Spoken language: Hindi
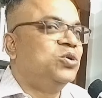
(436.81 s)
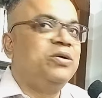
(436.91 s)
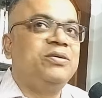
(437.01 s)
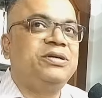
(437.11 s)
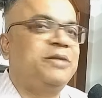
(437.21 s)
तो
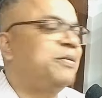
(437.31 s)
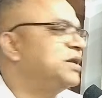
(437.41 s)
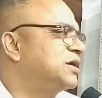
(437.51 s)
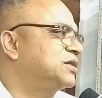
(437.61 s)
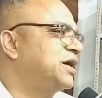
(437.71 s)

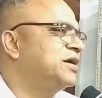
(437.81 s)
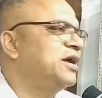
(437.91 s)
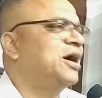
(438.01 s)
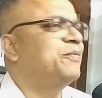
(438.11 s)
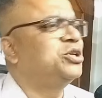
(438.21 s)
डिपेंड करता है
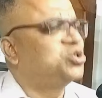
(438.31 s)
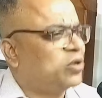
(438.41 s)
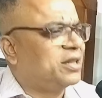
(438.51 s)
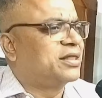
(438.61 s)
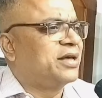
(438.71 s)
कि आपकी
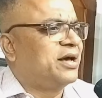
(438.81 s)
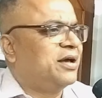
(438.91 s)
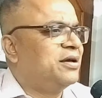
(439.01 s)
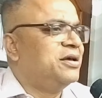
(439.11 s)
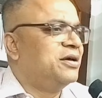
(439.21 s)
चॉइस क्या
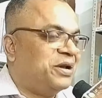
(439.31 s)
है